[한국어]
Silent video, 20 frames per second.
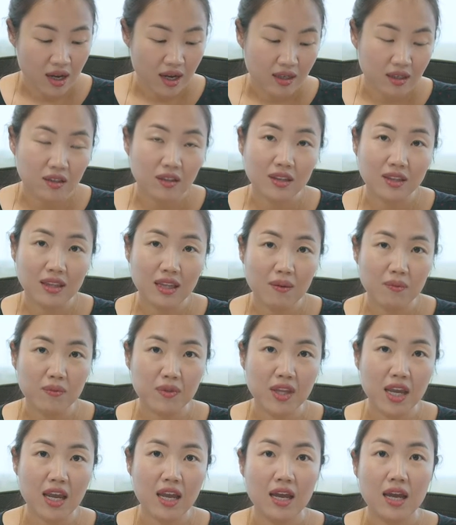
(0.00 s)
그렇기
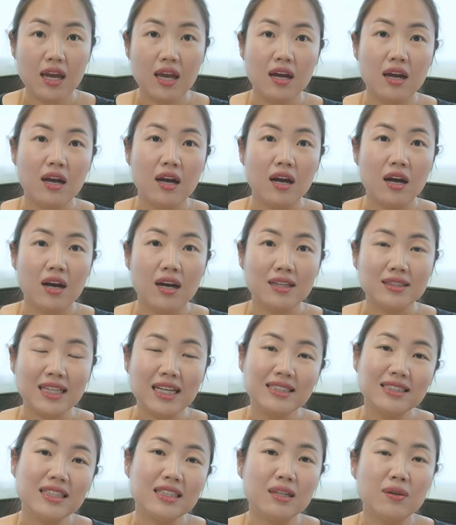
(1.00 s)
때문에
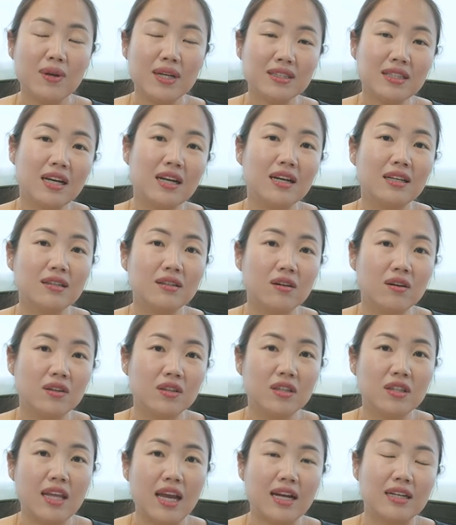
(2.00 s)
사실 회사라는
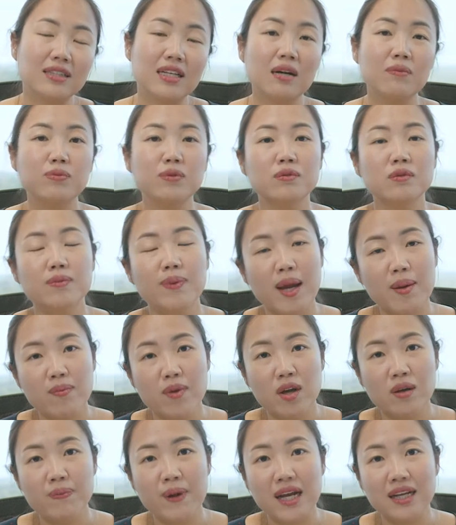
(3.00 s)
거는 내가 상품을
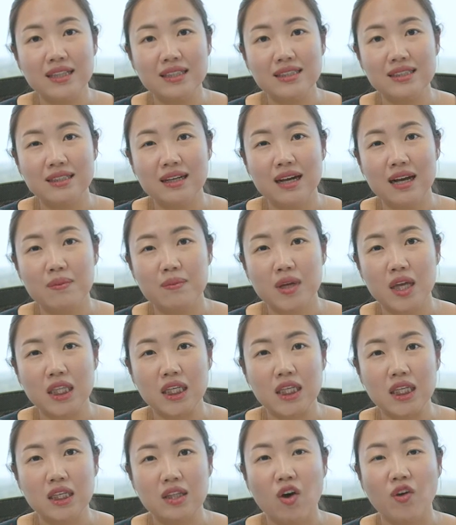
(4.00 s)
팔며, 팔기
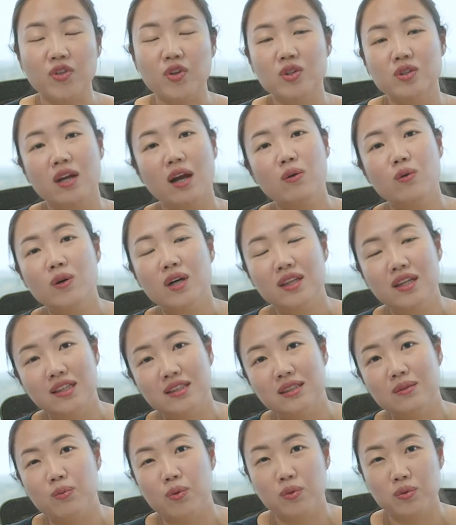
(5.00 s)
시작하면은 어떤 사고가
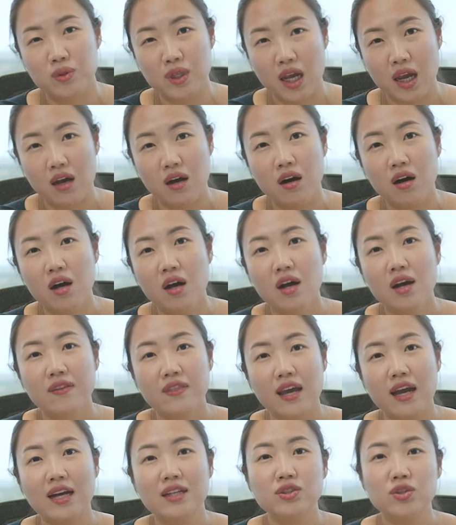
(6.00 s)
날지 모르세요.
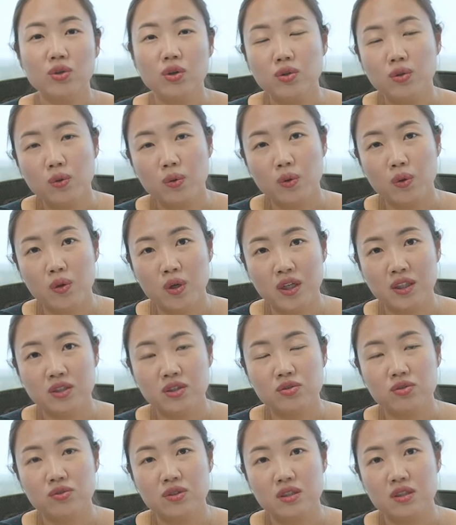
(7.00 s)
내가 직원도
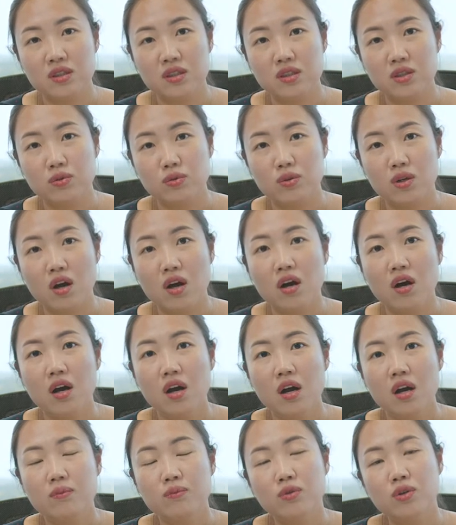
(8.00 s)
고용하실 수 있으시고요.
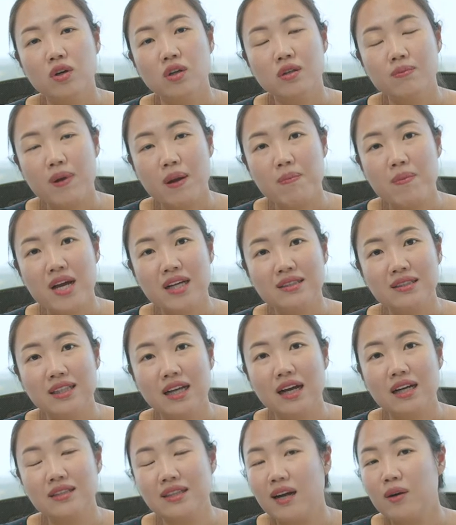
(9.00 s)
물건을
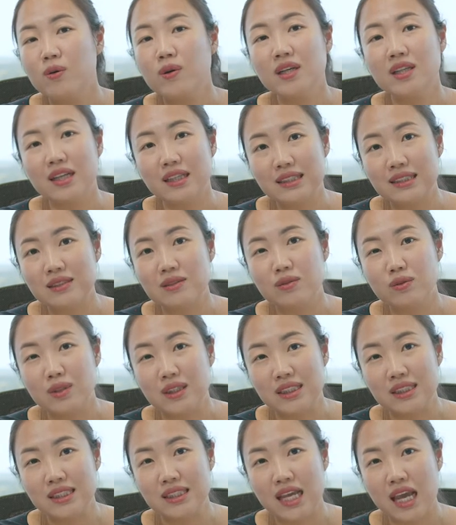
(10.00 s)
판매하시다가 사고가 나실 수도
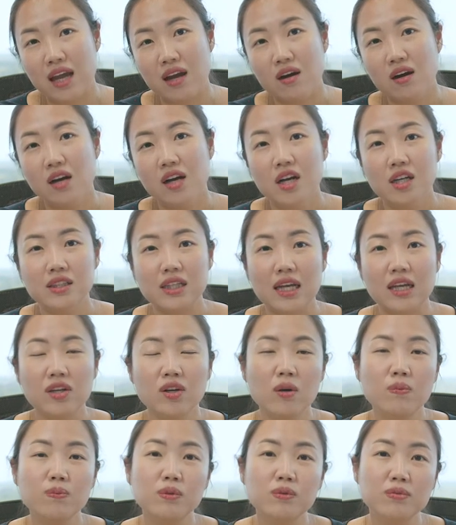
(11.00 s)
있으세요. 자,
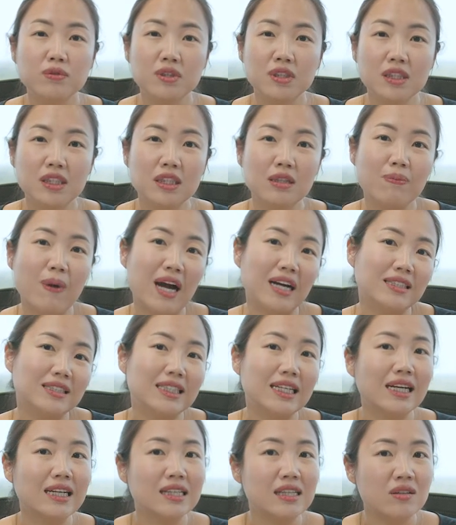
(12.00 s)
이런 부분을
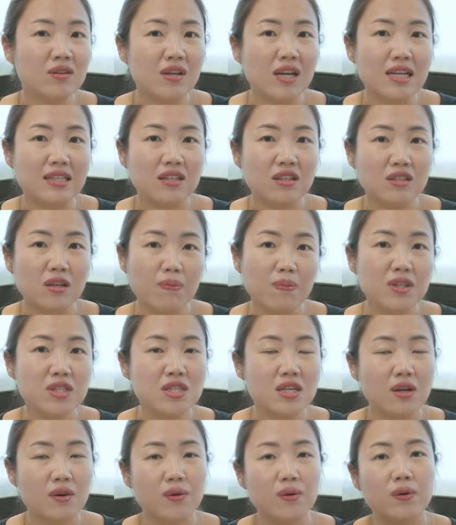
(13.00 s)
방지하기 위해서 첫
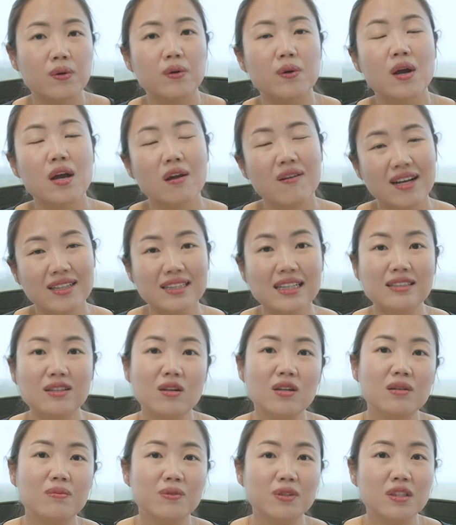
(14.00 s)
번째로 회사
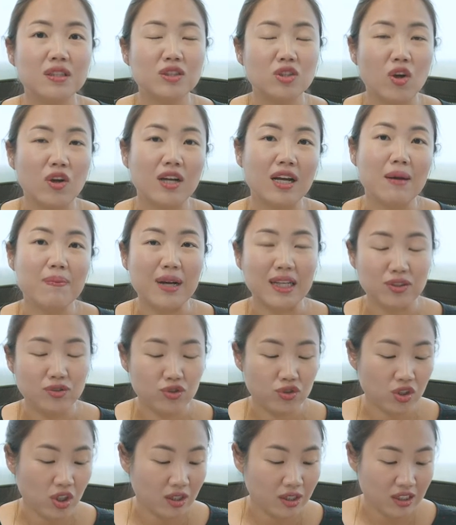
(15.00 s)
설립을 저희가 많이
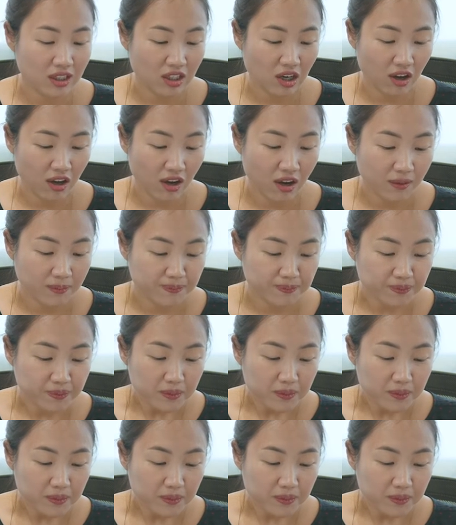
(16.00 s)
추천해 드려요.